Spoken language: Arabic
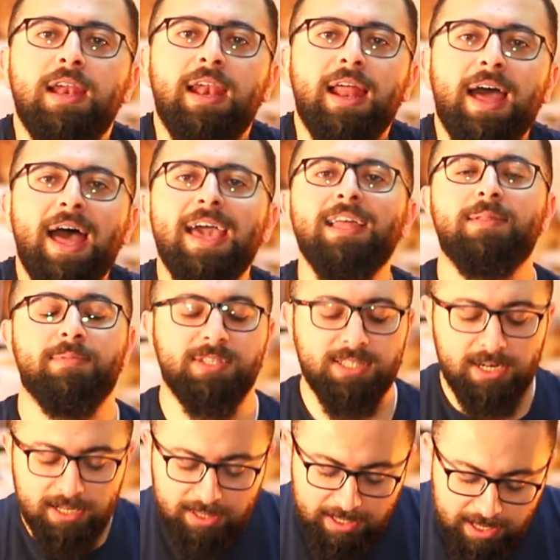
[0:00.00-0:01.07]
لغاية ما
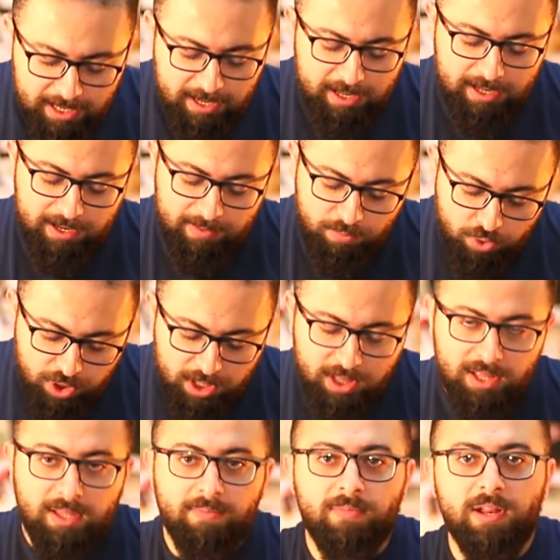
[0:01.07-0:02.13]
صرت أنا
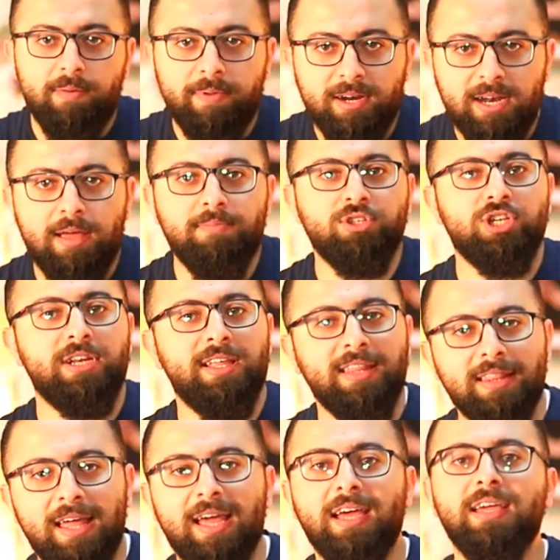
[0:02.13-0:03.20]
المقدم للبرنامج
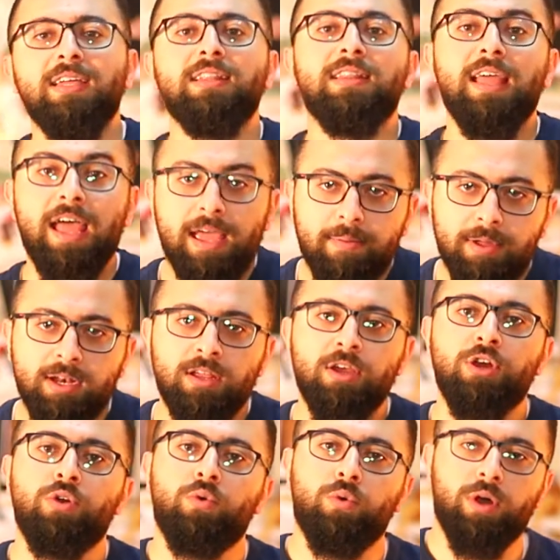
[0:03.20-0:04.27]
الإذاعي دائما
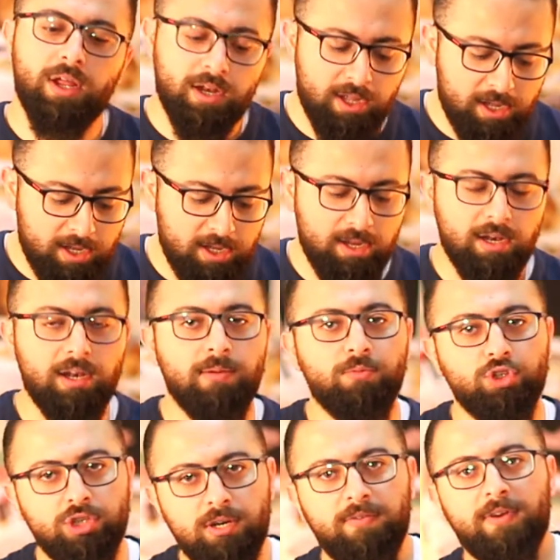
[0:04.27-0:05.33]
وانا اللي
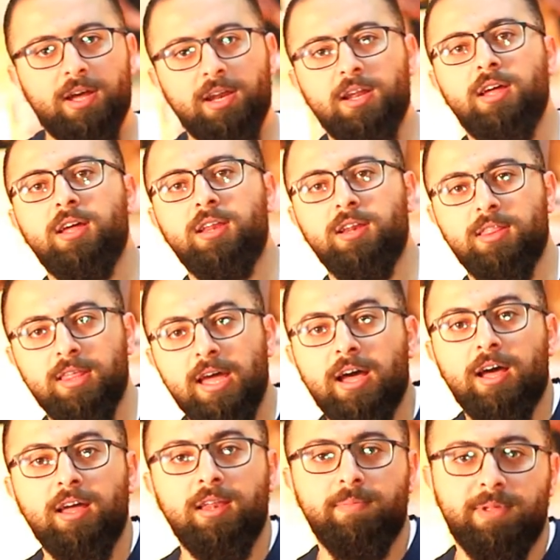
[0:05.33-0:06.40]
مشرف على
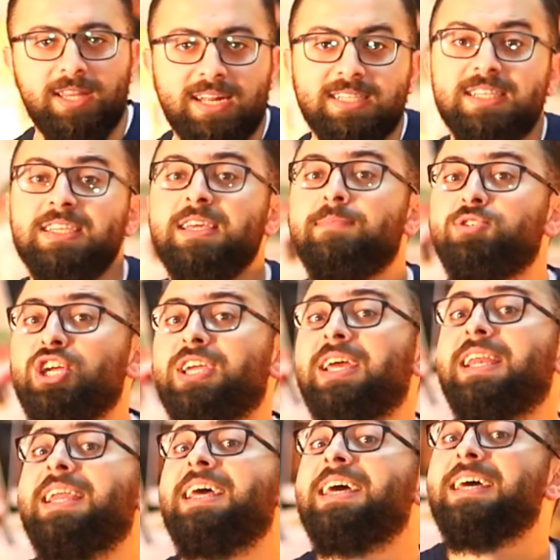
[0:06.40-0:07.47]
الاذاعه المدرسيه
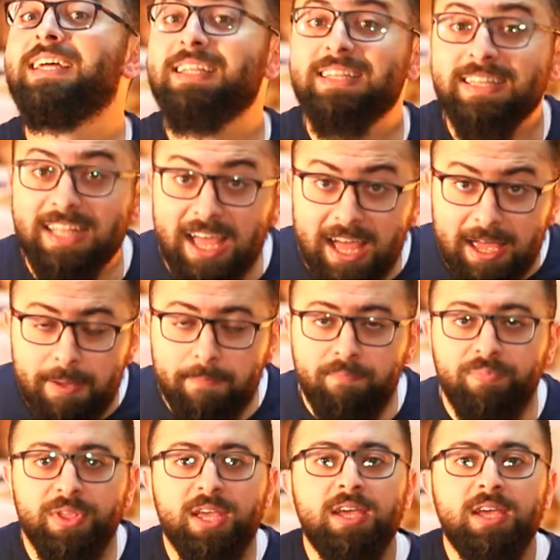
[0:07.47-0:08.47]
بشكل دائم